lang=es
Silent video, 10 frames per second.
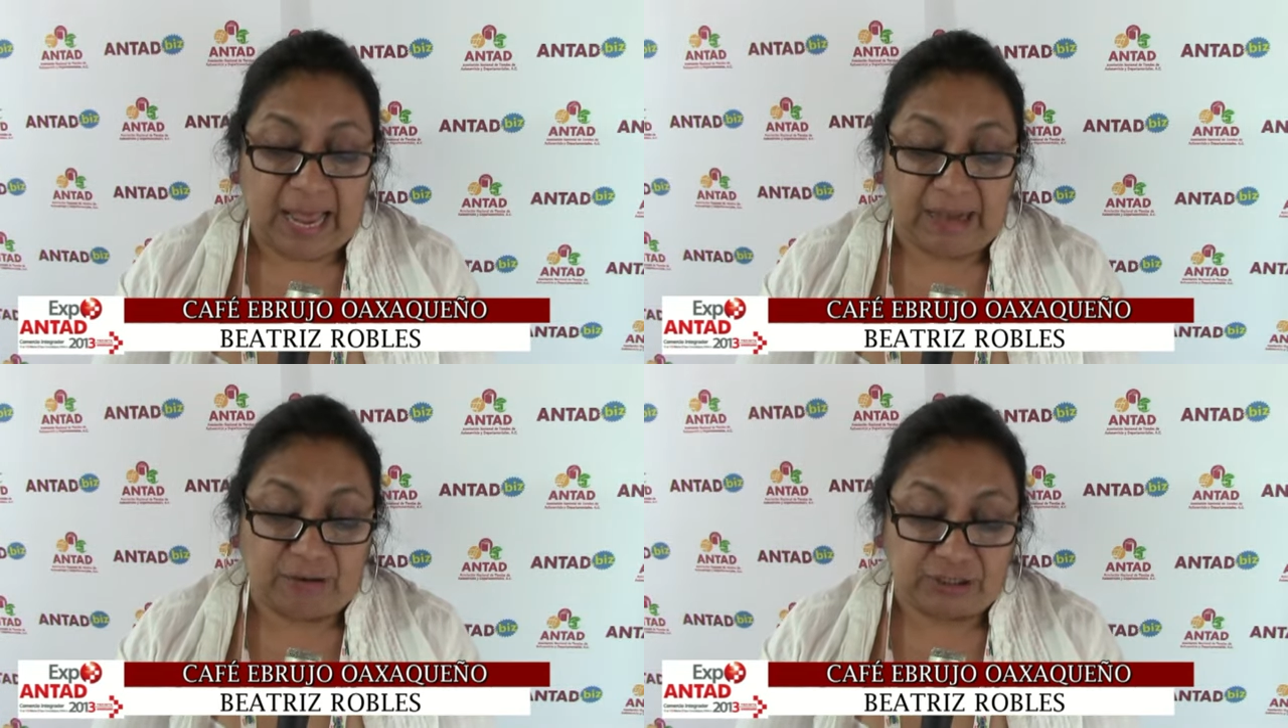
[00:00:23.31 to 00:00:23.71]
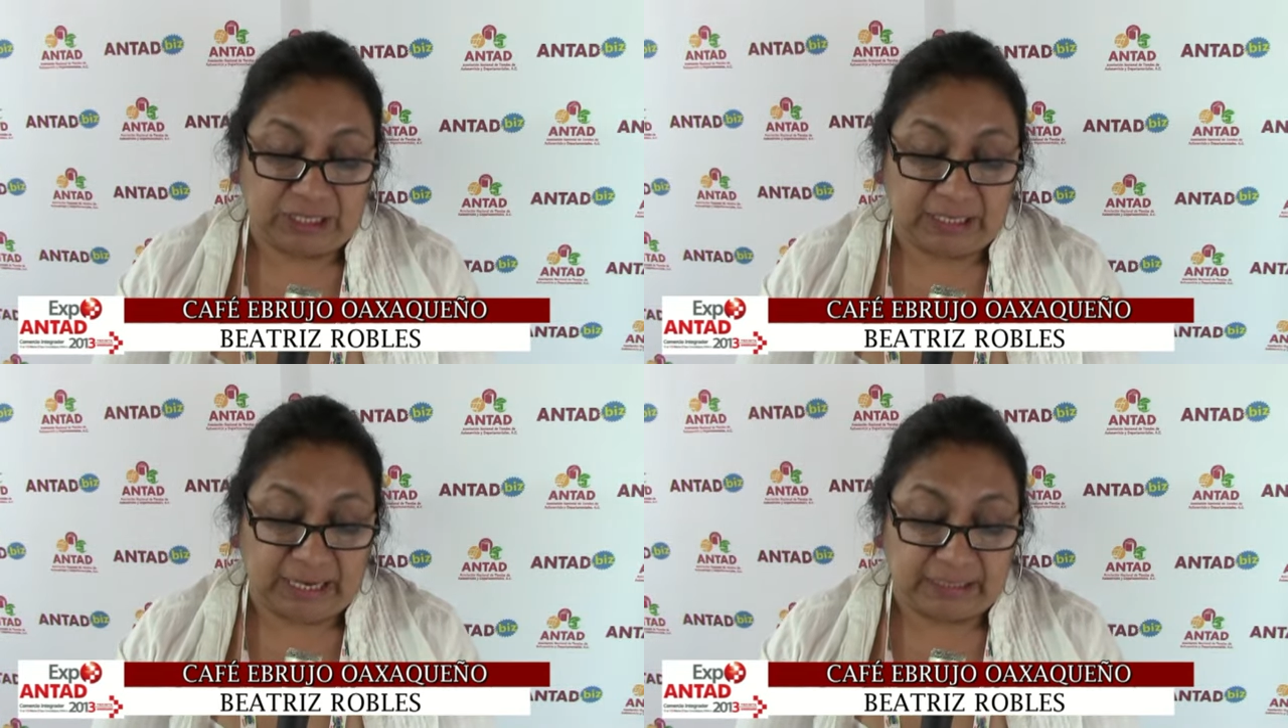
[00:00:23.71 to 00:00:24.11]
al
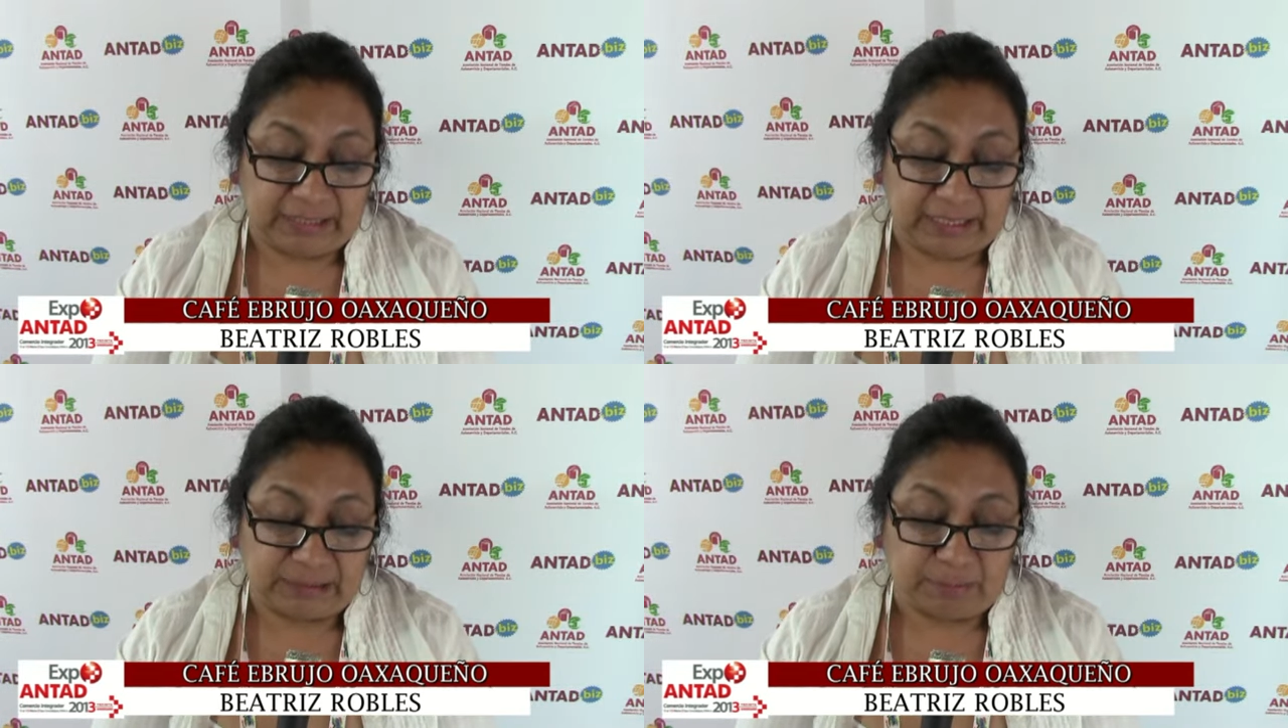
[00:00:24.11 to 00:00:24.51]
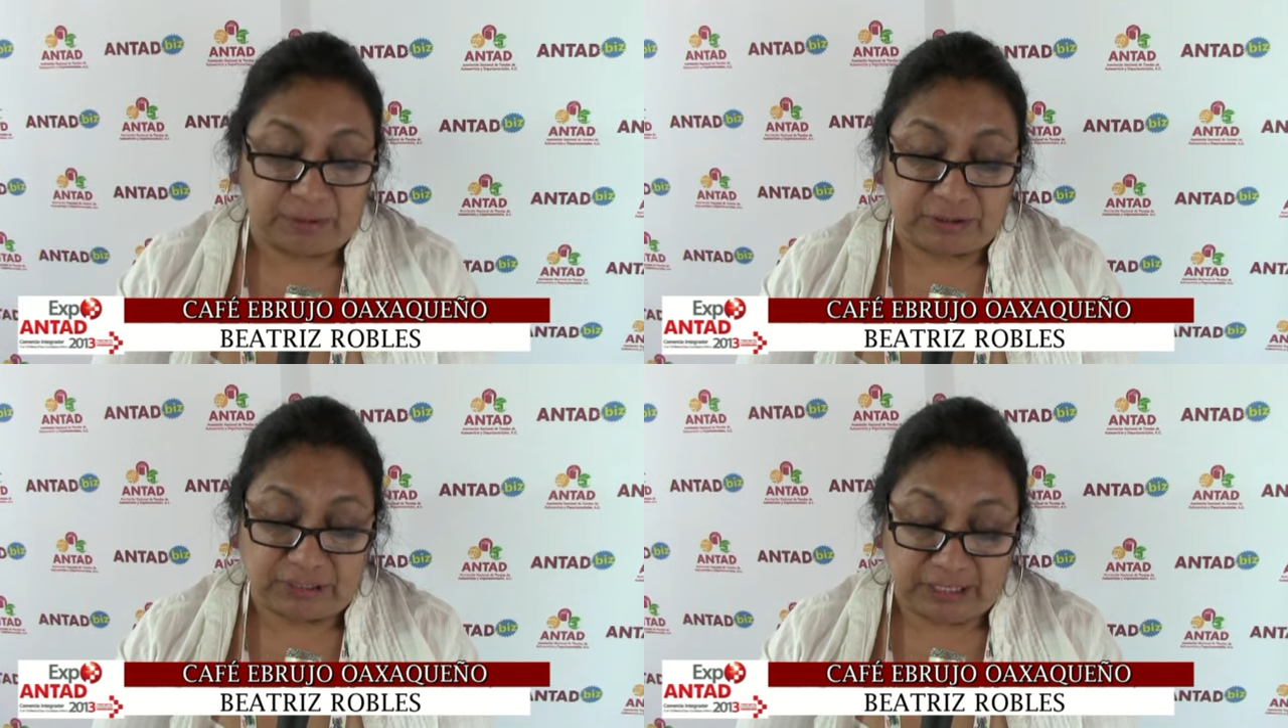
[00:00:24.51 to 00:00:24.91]

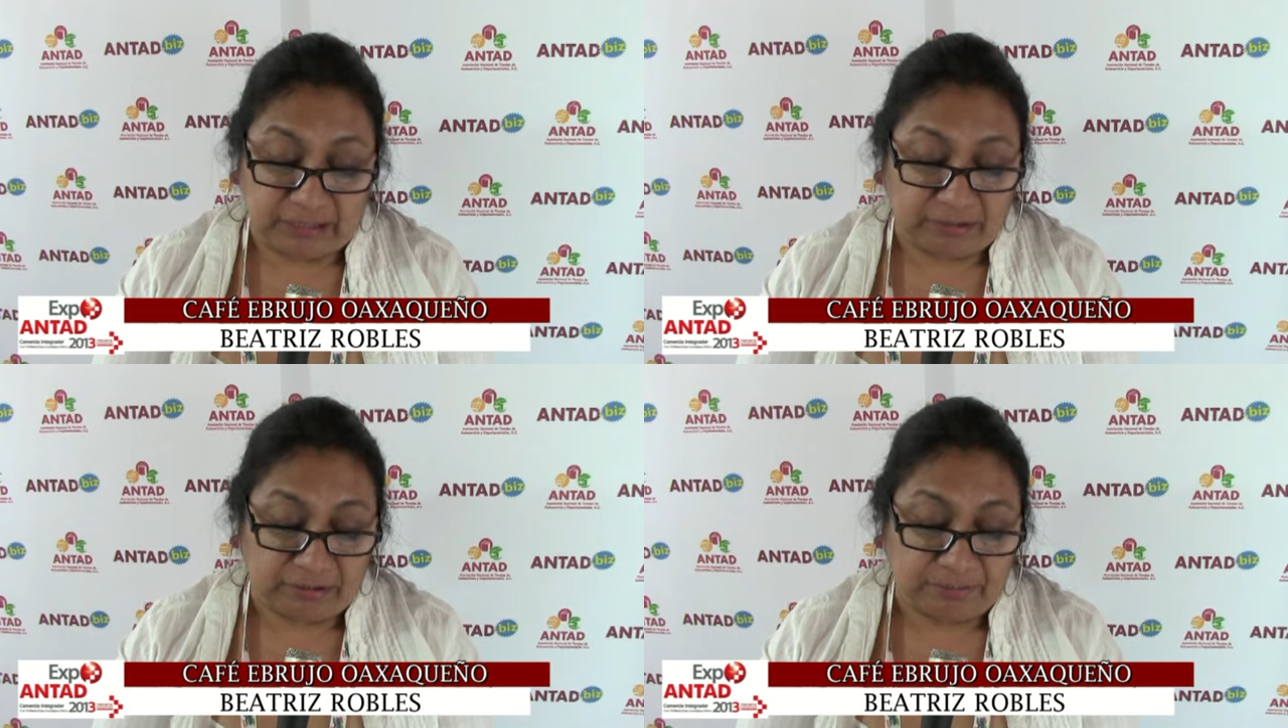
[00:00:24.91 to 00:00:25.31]
83%.